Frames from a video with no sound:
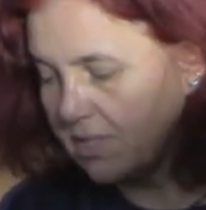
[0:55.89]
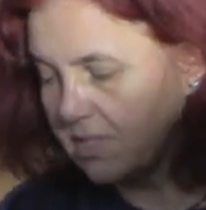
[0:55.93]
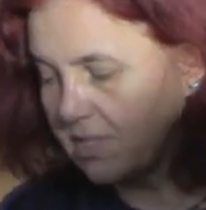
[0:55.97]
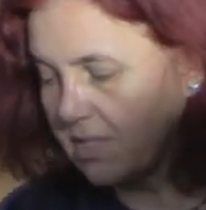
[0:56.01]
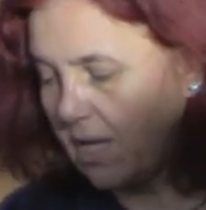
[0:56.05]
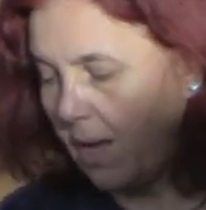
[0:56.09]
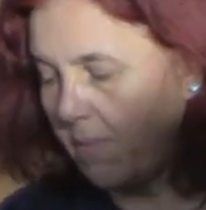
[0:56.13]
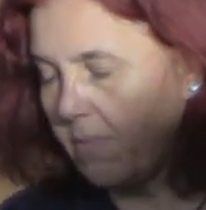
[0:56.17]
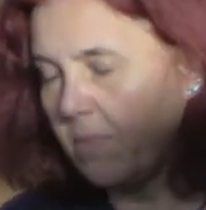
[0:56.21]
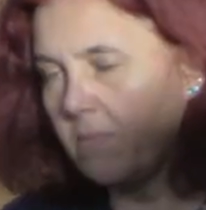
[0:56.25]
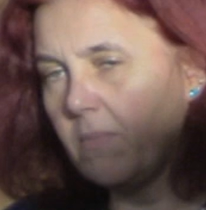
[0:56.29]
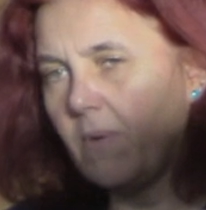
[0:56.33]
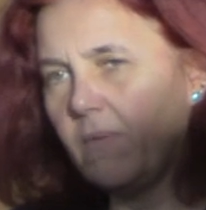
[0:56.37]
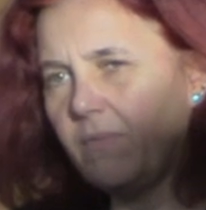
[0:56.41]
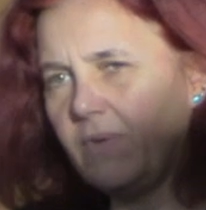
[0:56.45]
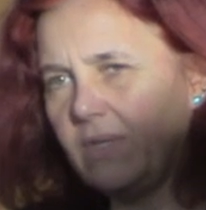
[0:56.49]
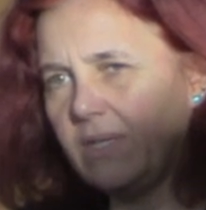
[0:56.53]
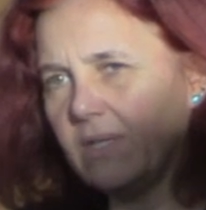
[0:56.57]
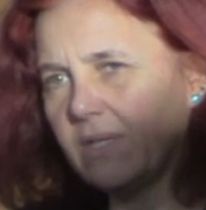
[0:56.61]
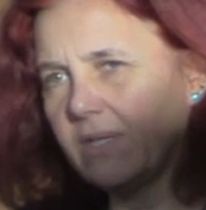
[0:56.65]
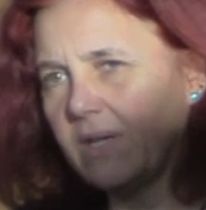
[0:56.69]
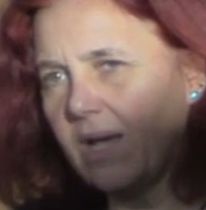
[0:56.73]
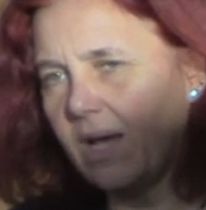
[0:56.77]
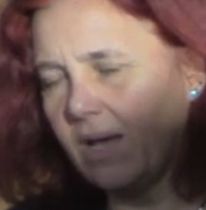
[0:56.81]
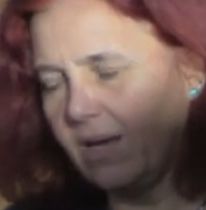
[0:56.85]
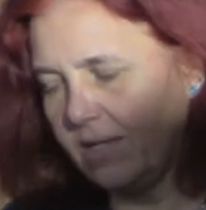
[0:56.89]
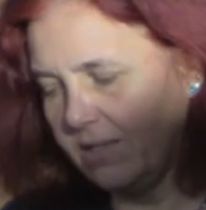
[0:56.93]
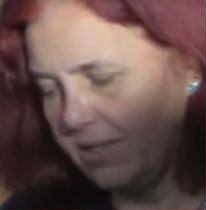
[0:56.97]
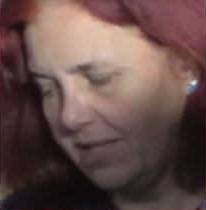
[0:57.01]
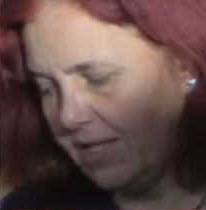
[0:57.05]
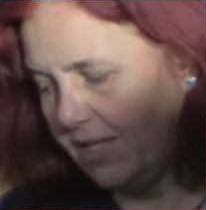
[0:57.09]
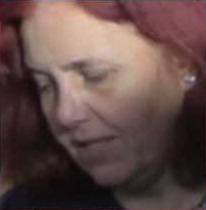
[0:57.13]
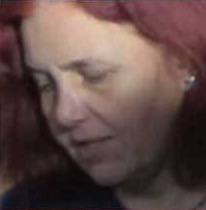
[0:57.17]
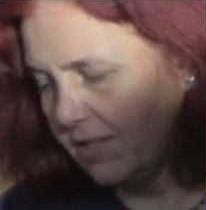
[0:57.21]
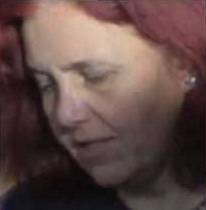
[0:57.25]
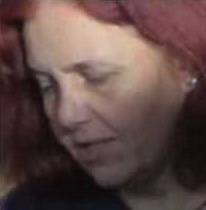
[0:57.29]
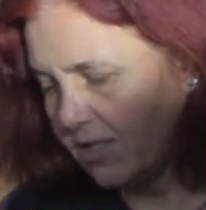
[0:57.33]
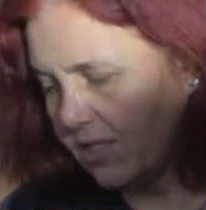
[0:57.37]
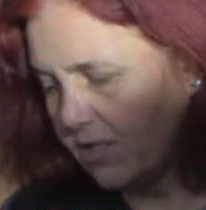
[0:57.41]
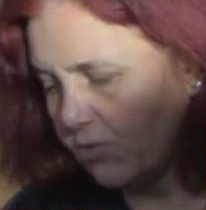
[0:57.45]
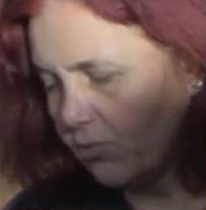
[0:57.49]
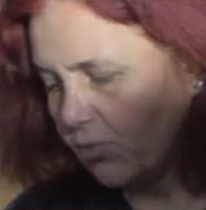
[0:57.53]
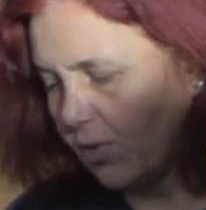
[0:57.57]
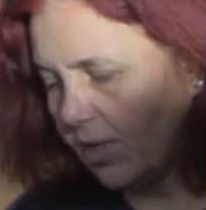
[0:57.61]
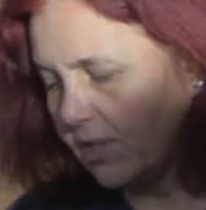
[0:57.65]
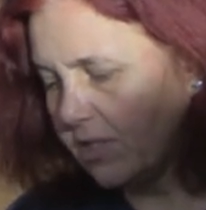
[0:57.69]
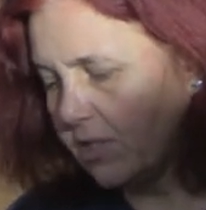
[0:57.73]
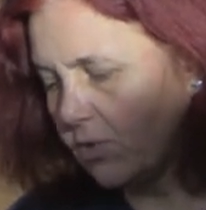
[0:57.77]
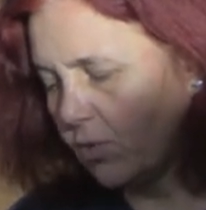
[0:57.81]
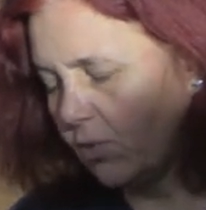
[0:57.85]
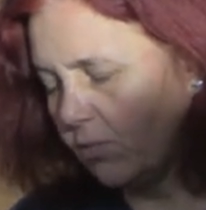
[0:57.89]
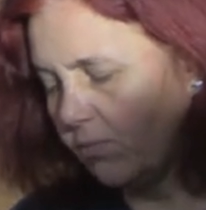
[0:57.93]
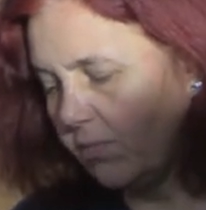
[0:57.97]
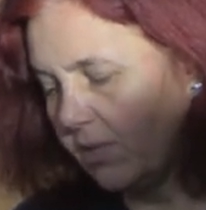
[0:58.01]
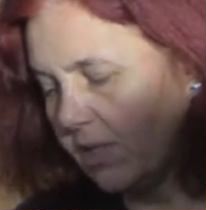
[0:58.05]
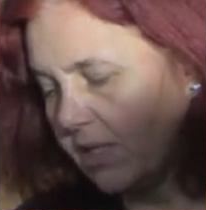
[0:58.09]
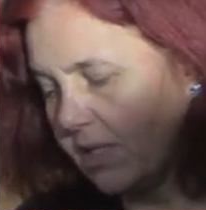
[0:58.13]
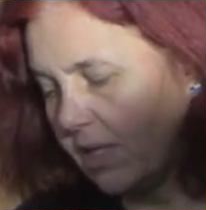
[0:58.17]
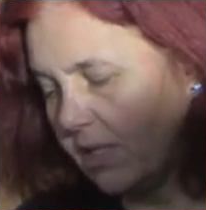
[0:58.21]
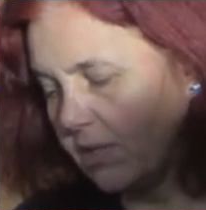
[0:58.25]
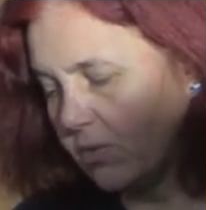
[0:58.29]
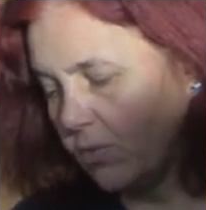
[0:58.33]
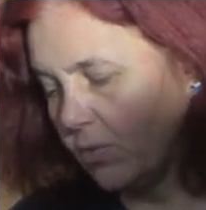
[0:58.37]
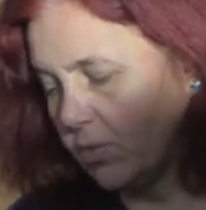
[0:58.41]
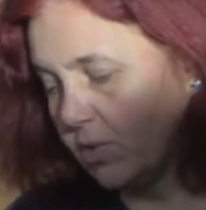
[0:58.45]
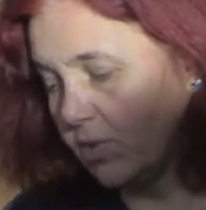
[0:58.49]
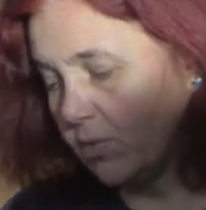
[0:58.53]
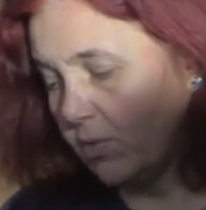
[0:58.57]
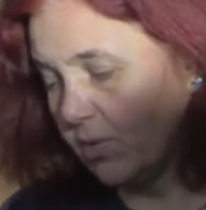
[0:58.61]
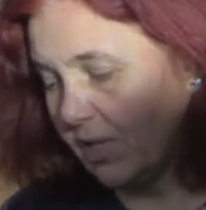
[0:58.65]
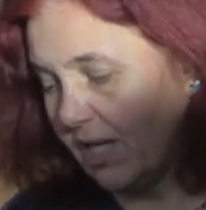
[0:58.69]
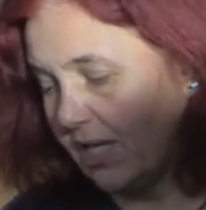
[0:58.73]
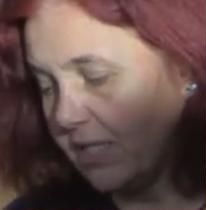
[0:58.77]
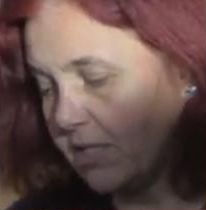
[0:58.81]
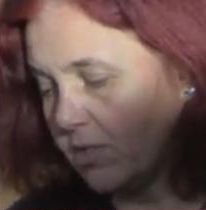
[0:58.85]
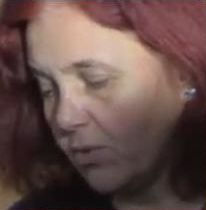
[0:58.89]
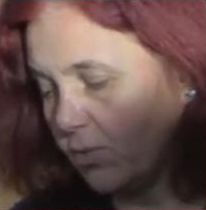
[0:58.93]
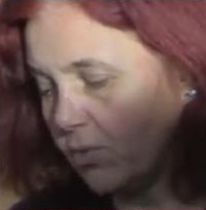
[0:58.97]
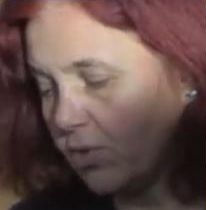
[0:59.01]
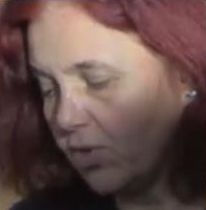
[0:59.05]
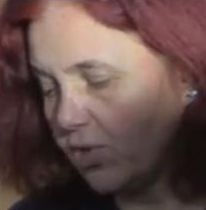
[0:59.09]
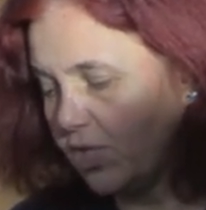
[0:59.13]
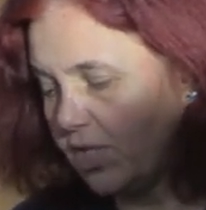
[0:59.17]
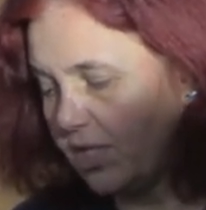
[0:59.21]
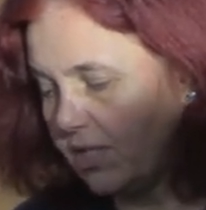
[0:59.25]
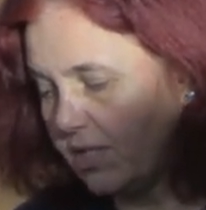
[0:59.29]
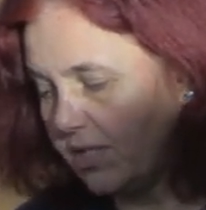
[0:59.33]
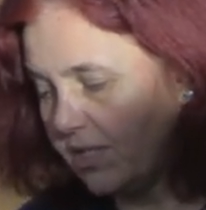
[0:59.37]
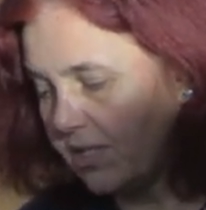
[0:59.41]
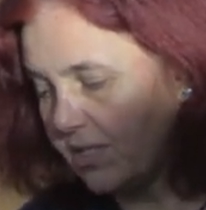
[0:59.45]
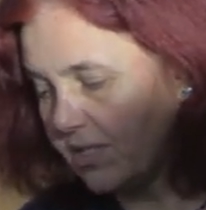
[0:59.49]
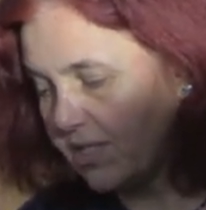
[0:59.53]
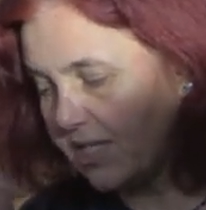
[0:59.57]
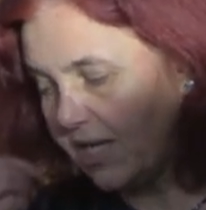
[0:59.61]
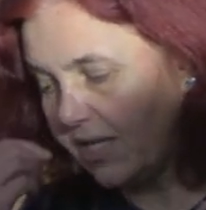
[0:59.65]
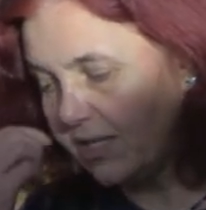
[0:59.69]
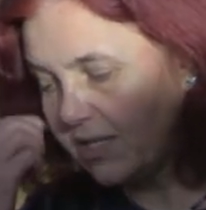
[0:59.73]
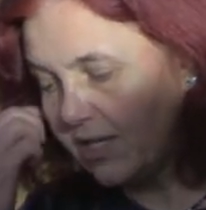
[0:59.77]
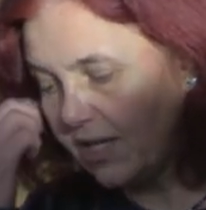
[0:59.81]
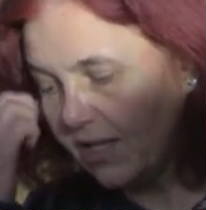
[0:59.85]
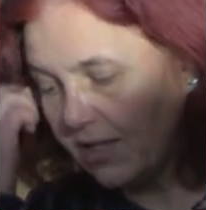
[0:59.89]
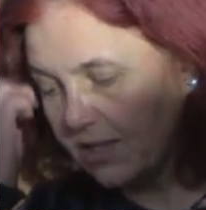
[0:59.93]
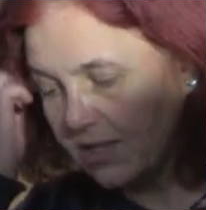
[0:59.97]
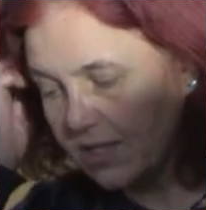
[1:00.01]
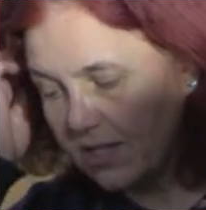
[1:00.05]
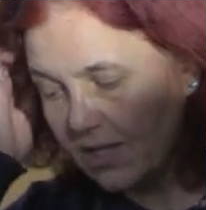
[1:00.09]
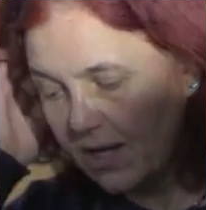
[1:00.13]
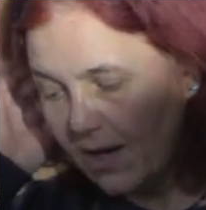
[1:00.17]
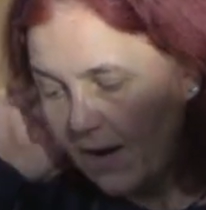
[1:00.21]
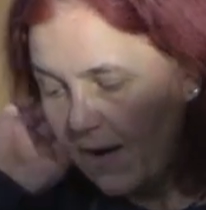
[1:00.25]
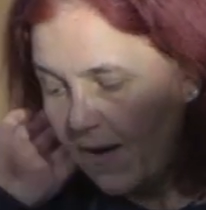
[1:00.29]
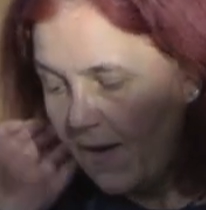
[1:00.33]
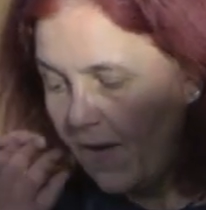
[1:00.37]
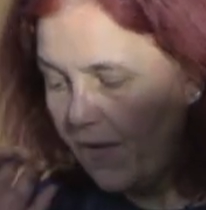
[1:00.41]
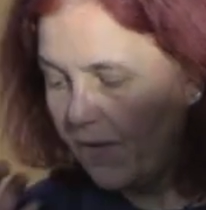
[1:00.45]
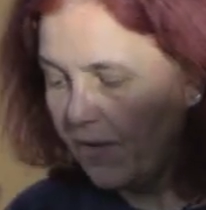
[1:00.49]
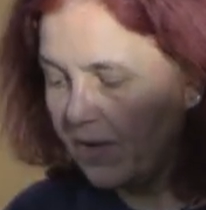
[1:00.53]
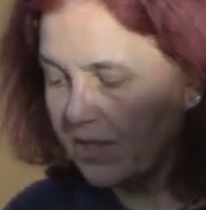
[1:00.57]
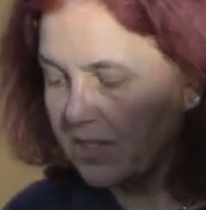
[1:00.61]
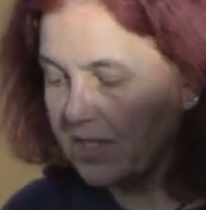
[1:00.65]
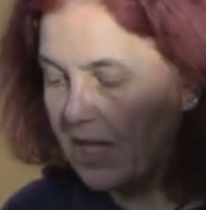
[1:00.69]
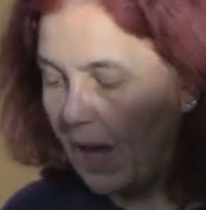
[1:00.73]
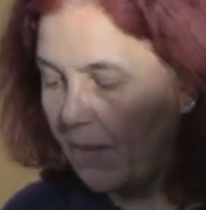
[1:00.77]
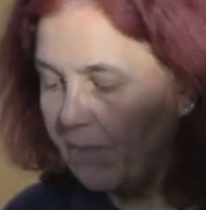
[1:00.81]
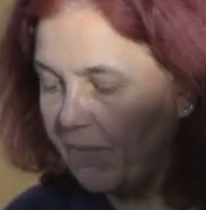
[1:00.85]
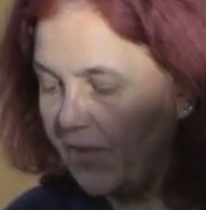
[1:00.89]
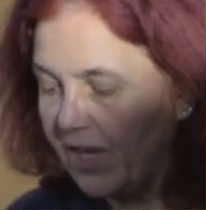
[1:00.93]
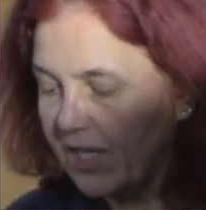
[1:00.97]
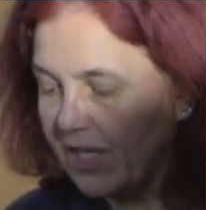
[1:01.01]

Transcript: es gab immer wieder Quarantänesituationen mit ganz, unterschiedlichen Settings, es gab